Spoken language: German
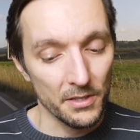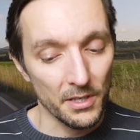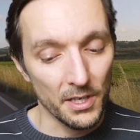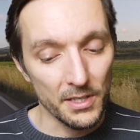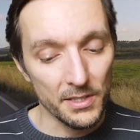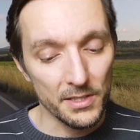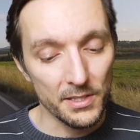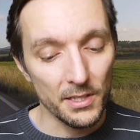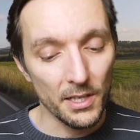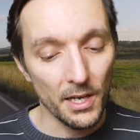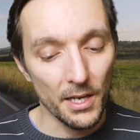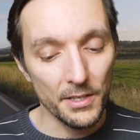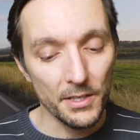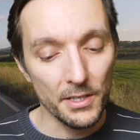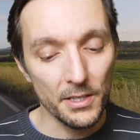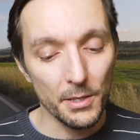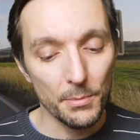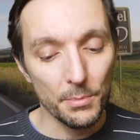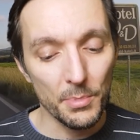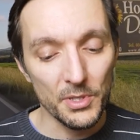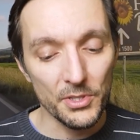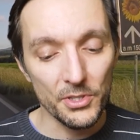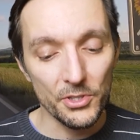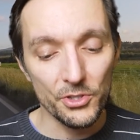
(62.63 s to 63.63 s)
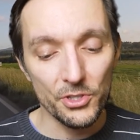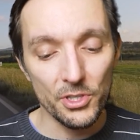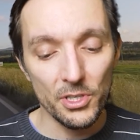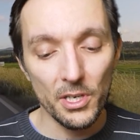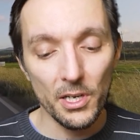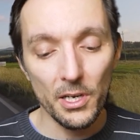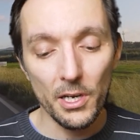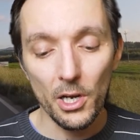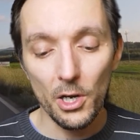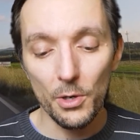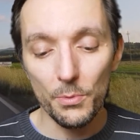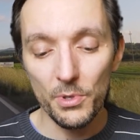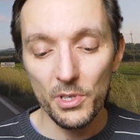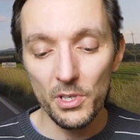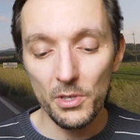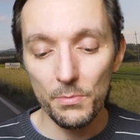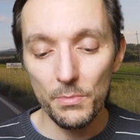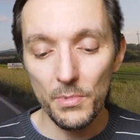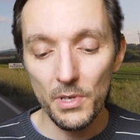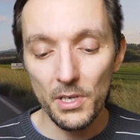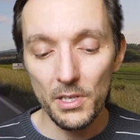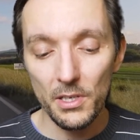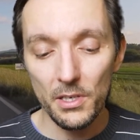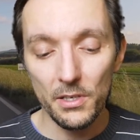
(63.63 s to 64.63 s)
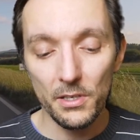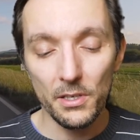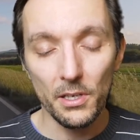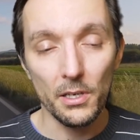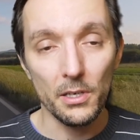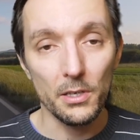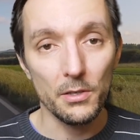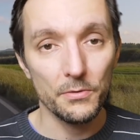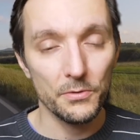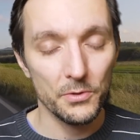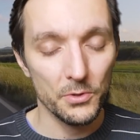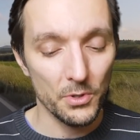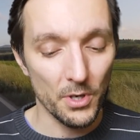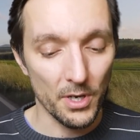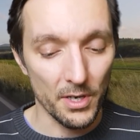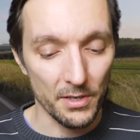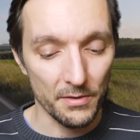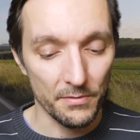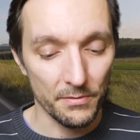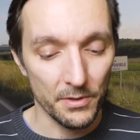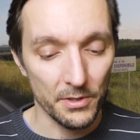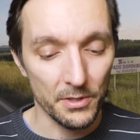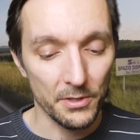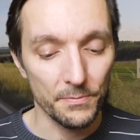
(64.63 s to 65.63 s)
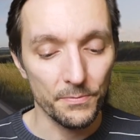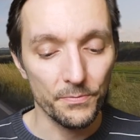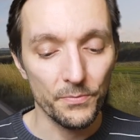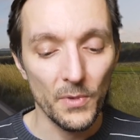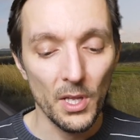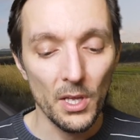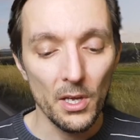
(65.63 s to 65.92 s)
Als Leiter der Pressestelle erlaube ich mir, Ihnen darauf zu antworten.